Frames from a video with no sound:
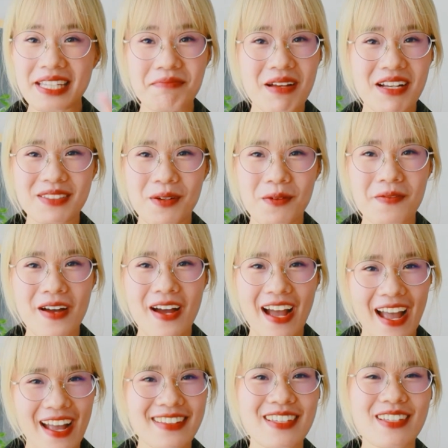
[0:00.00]
tiền bạc sòng phẳng
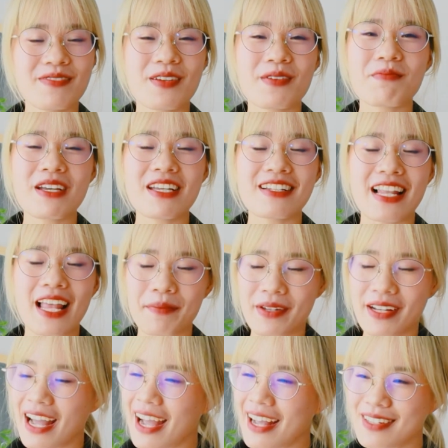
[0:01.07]
ái tình phân minh làm
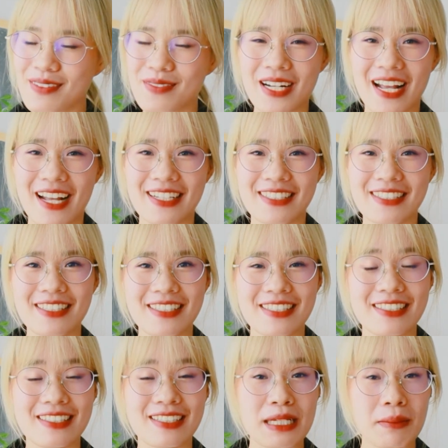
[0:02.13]
được hai điều này
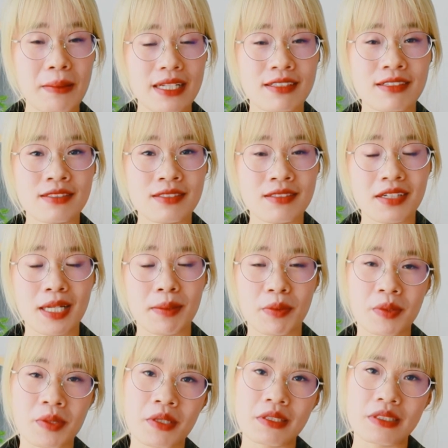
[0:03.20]
thì các bạn thực sự là
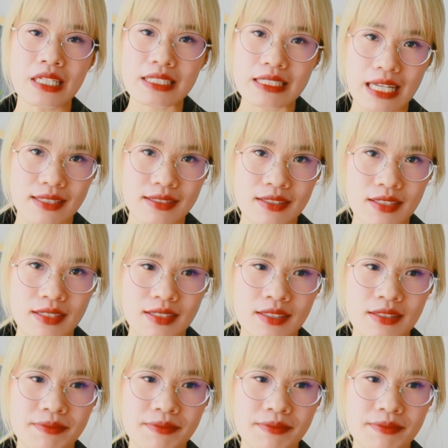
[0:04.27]
một người rất giá trị